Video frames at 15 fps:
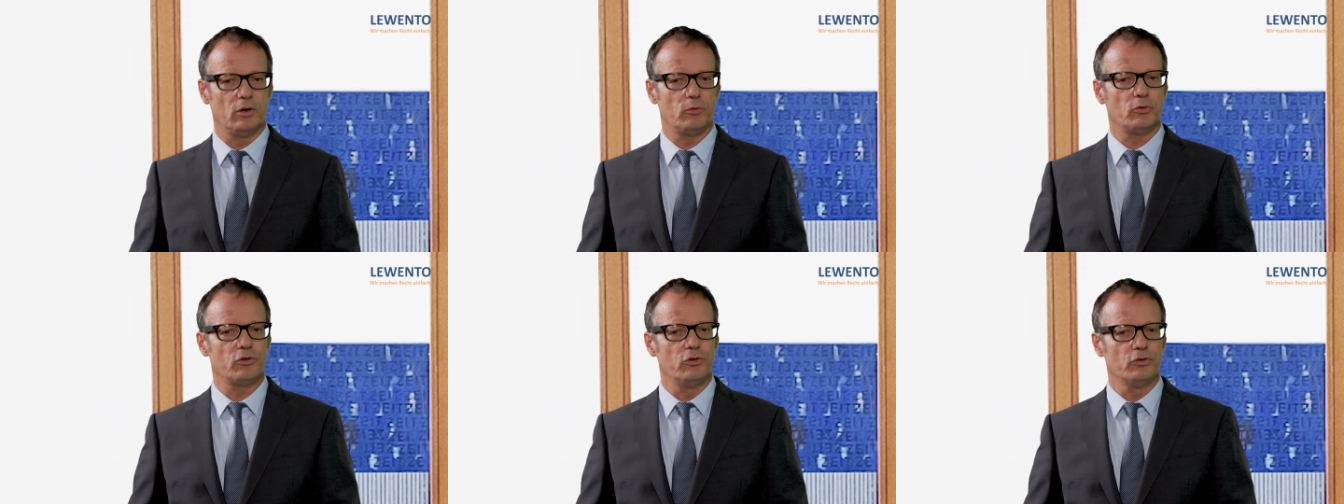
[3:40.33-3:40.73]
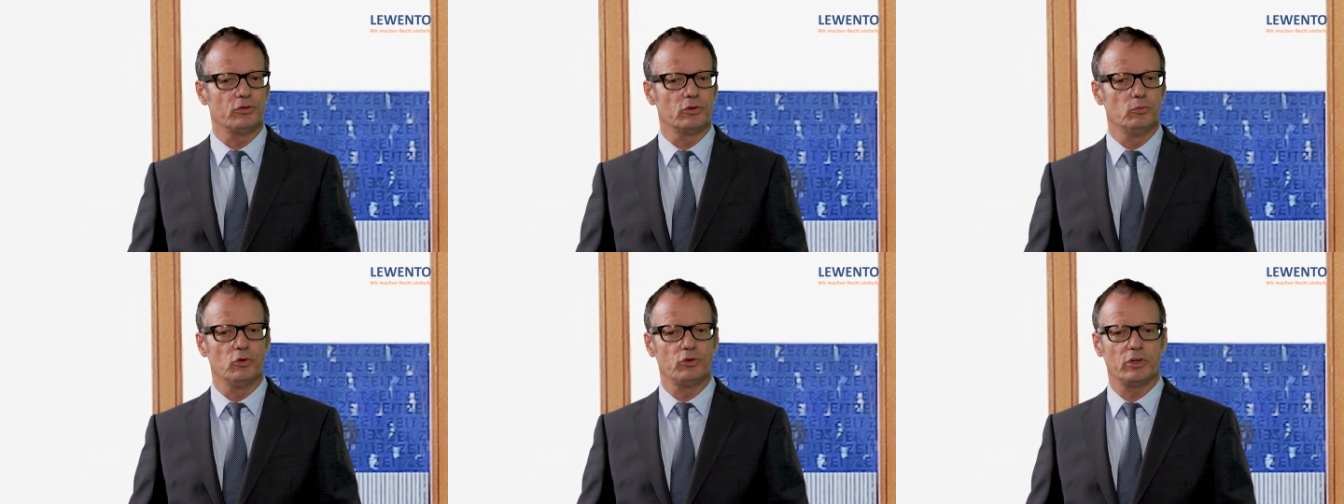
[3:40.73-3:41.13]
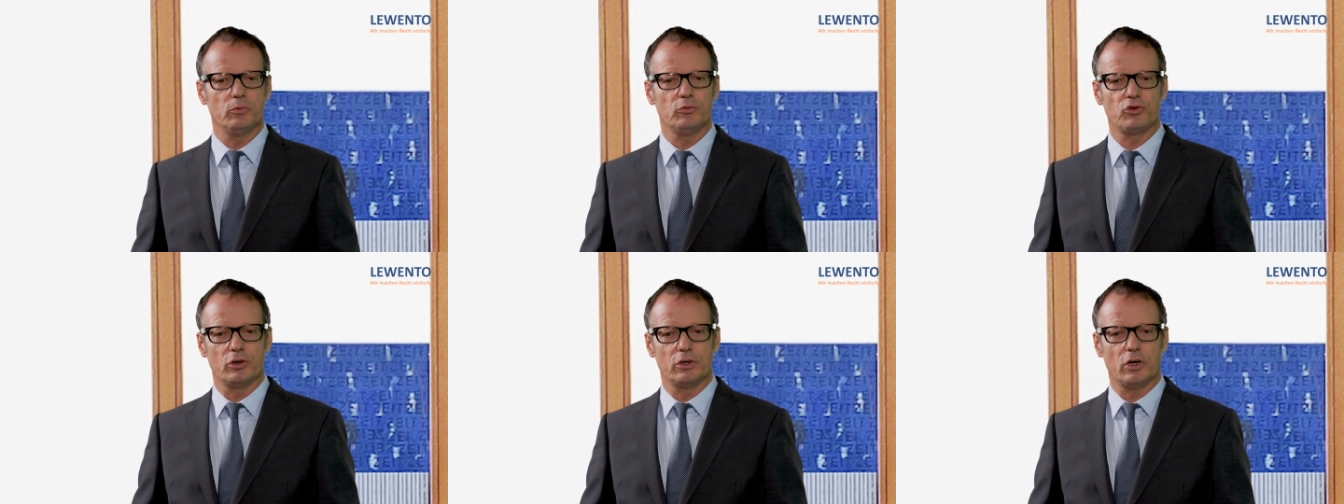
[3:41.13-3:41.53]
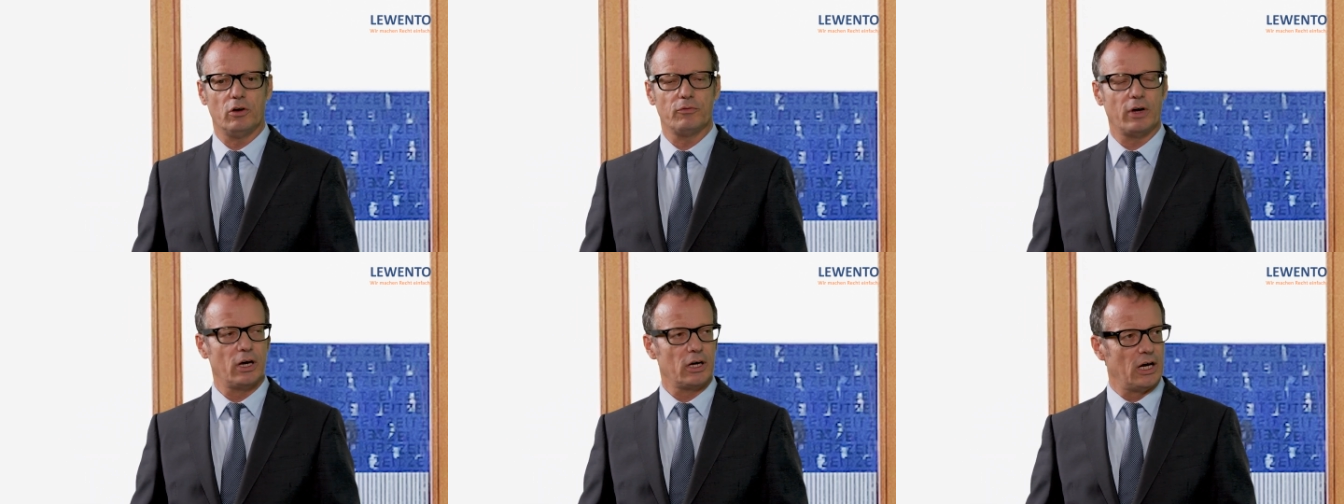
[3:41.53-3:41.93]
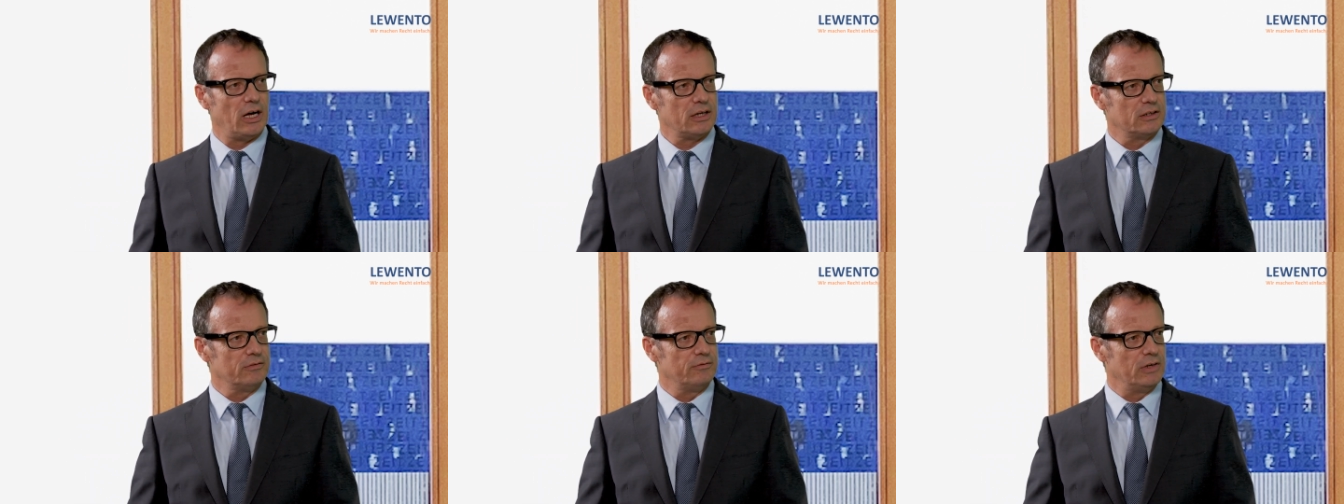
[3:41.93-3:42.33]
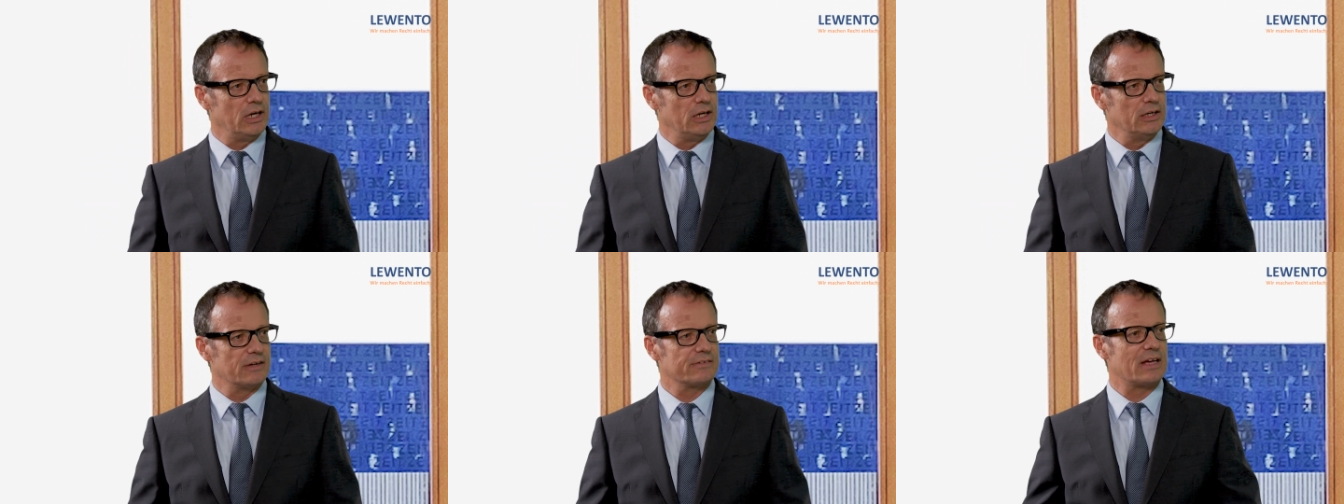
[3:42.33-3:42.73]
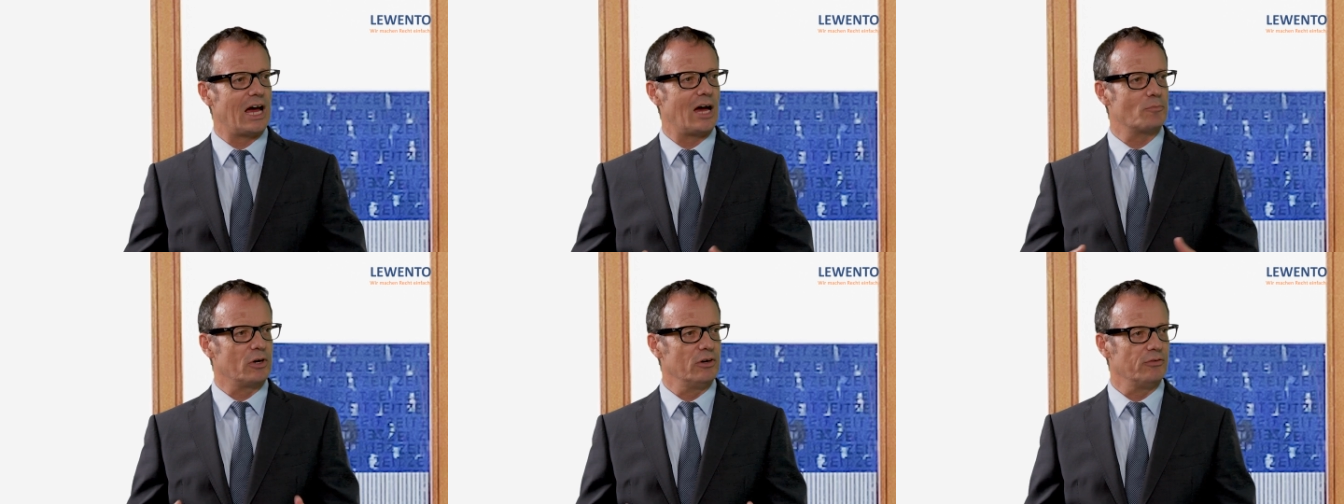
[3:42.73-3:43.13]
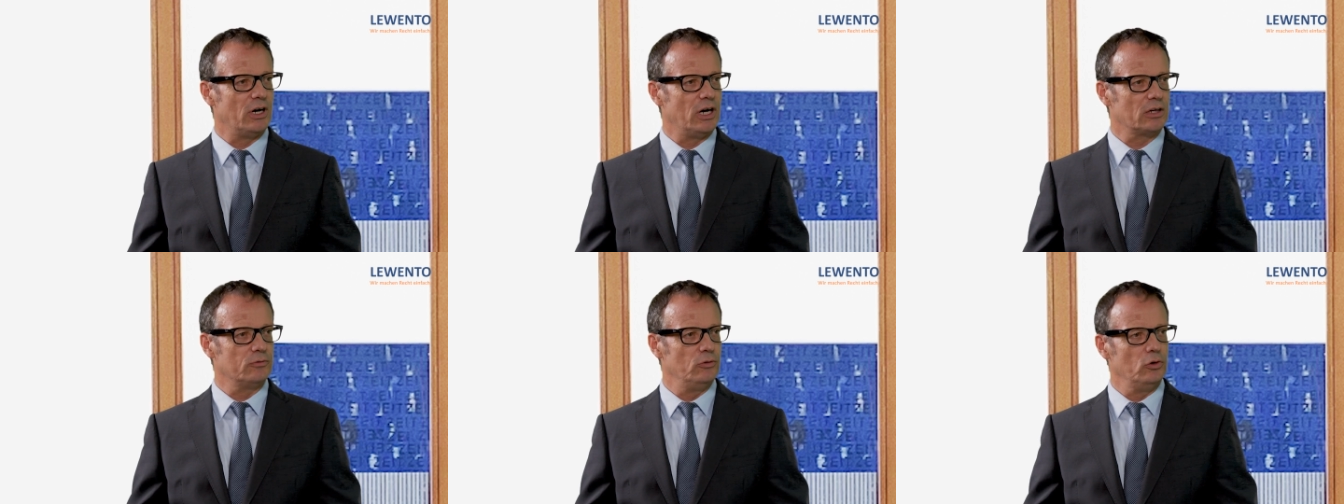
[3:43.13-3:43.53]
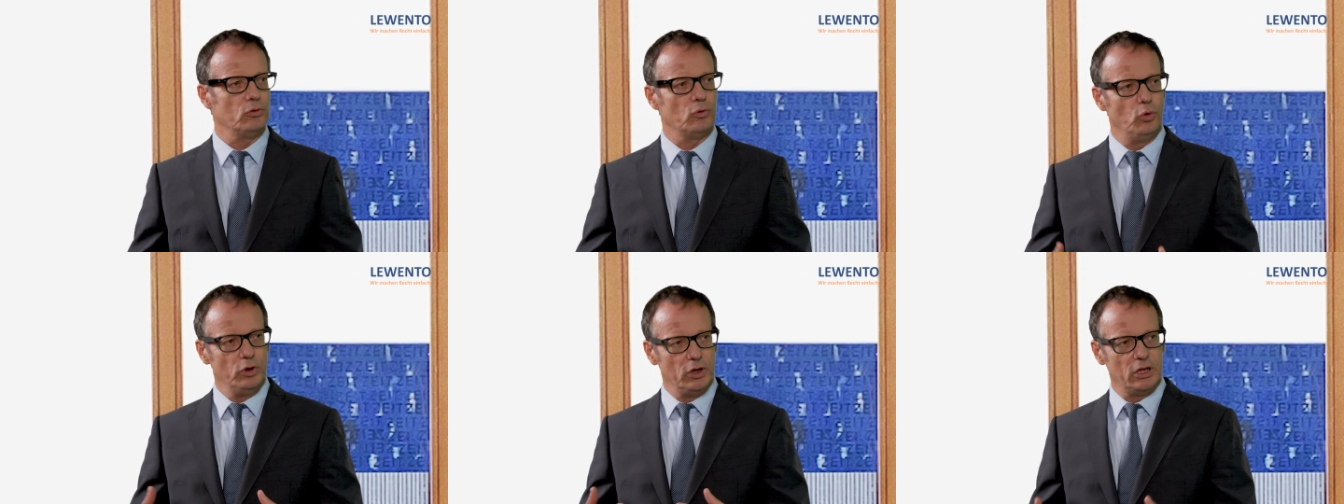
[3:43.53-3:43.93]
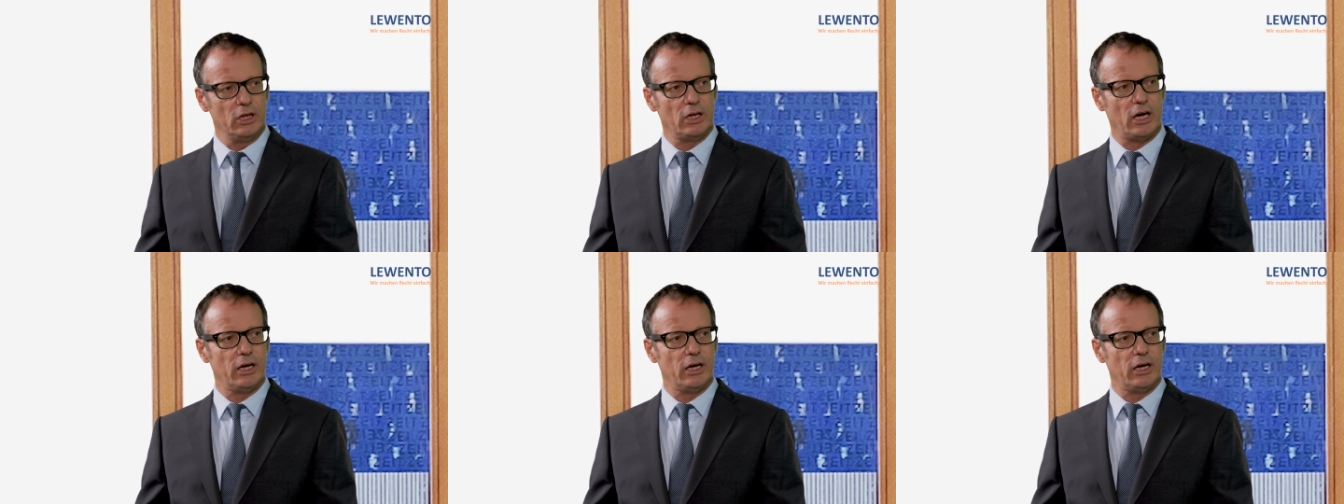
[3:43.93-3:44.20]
der Beschlüsse muss eben schon darauf erachtet werden, dass abgefragt wird unter den